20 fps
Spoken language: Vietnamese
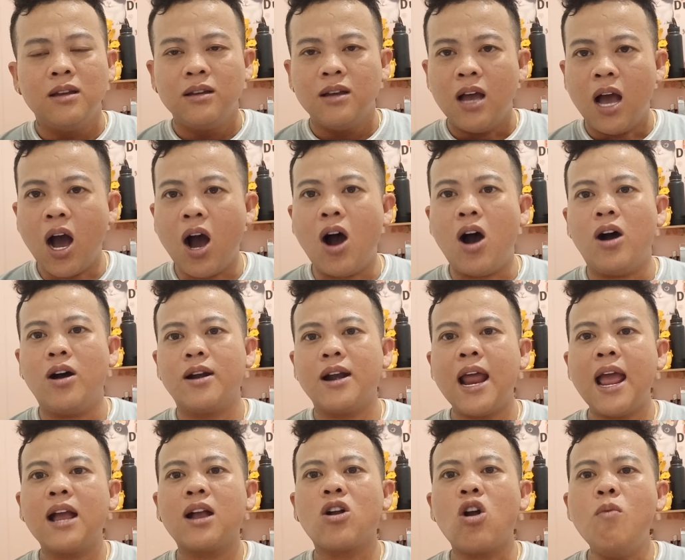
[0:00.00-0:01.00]
họ
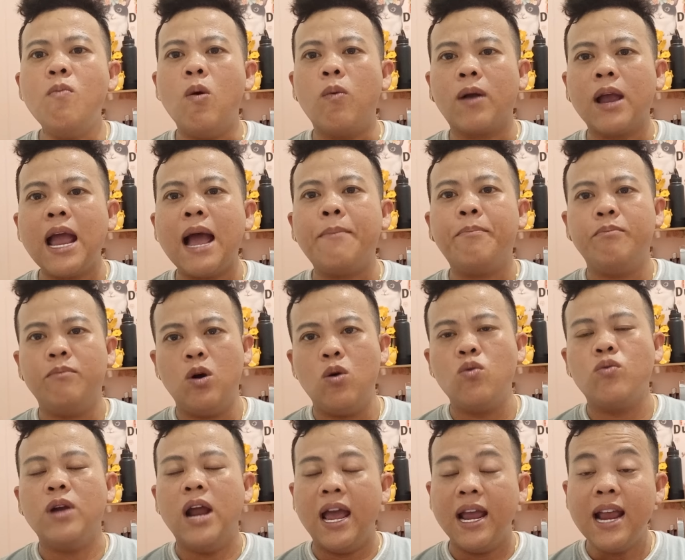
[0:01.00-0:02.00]
đang có một cái âm
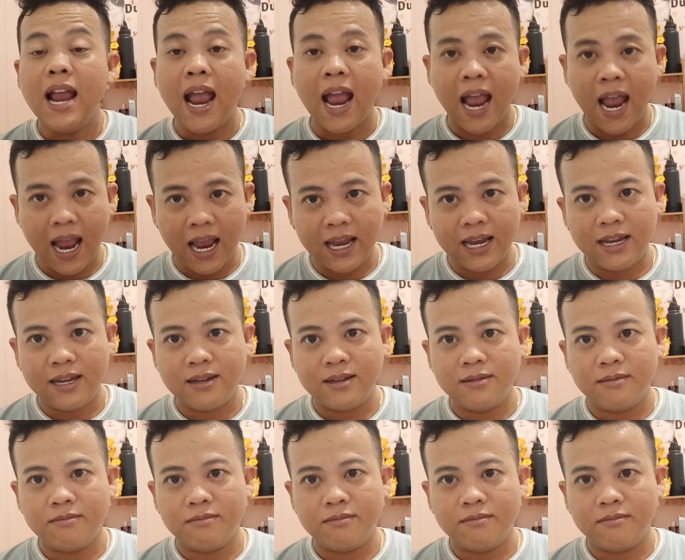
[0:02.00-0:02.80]
mưu để hại